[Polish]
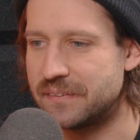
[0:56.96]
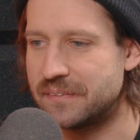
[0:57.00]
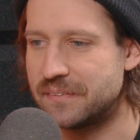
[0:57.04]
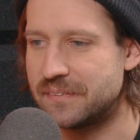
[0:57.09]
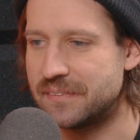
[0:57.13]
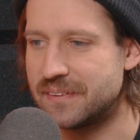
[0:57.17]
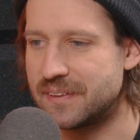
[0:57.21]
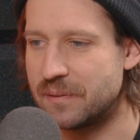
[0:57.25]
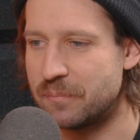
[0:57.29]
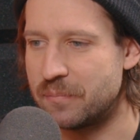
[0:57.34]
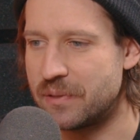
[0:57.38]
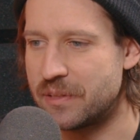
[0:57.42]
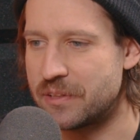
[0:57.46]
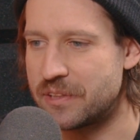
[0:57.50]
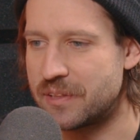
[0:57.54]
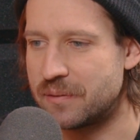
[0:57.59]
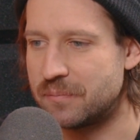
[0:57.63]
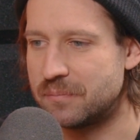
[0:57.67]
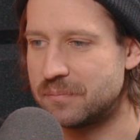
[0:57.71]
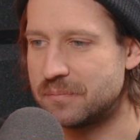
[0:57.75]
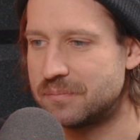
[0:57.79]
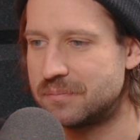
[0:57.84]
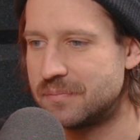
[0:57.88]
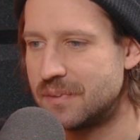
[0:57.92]
e,
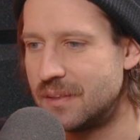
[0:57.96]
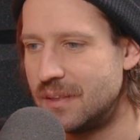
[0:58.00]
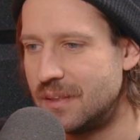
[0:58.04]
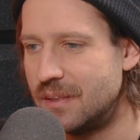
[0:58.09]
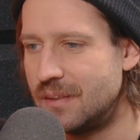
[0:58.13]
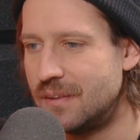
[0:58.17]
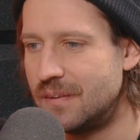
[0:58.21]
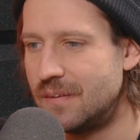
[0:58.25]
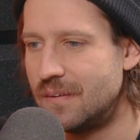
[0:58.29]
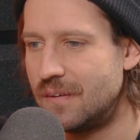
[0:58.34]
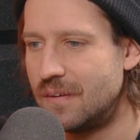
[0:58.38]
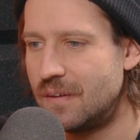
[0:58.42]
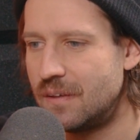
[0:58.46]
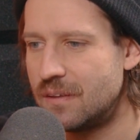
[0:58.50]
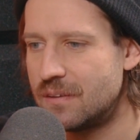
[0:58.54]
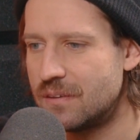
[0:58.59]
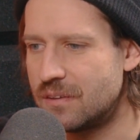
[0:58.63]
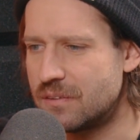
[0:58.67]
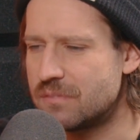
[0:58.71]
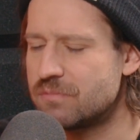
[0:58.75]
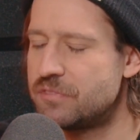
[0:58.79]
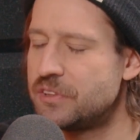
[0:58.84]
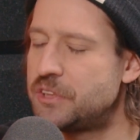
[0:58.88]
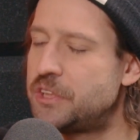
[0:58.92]
zamierzam
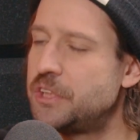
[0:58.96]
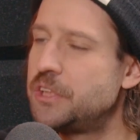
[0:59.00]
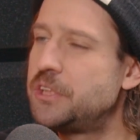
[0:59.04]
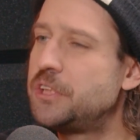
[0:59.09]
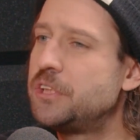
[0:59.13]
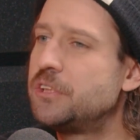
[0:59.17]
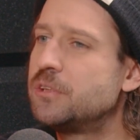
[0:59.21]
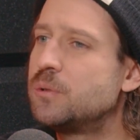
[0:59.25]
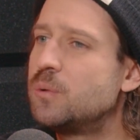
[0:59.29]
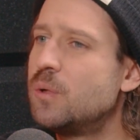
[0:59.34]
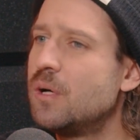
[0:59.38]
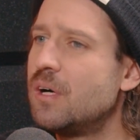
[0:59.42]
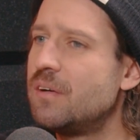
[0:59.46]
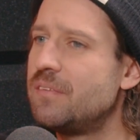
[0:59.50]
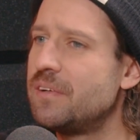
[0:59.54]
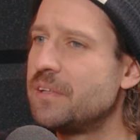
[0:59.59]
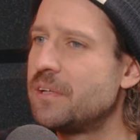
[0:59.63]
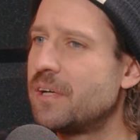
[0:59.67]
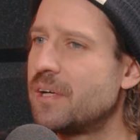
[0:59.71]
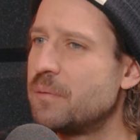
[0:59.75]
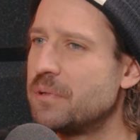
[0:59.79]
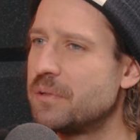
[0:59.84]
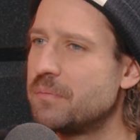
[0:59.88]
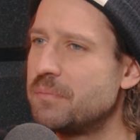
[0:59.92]
no, wyczyścić głowę
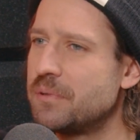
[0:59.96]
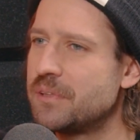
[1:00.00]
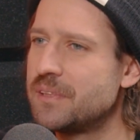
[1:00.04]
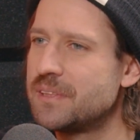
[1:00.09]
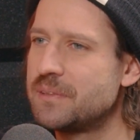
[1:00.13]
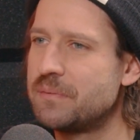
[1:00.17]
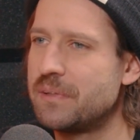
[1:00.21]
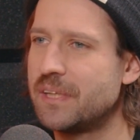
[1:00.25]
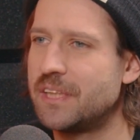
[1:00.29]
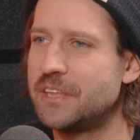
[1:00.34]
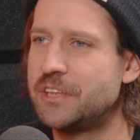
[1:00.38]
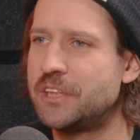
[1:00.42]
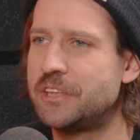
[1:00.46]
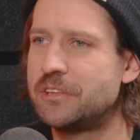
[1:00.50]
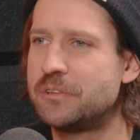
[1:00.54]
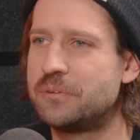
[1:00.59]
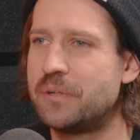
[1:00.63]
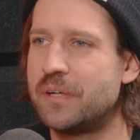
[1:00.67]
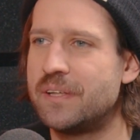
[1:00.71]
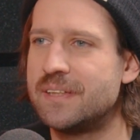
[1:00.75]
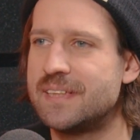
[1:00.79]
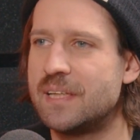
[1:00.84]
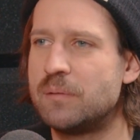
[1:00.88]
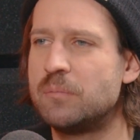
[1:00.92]
trochę, bo, bo, to są takie rzeczy,
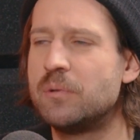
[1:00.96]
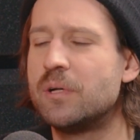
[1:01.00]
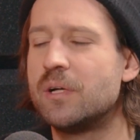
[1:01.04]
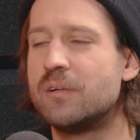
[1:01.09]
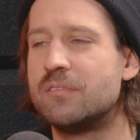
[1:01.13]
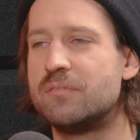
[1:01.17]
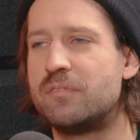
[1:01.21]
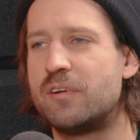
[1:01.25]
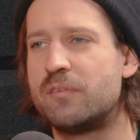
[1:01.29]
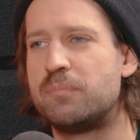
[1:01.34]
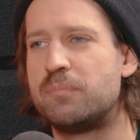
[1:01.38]
które nie zajmują wbrew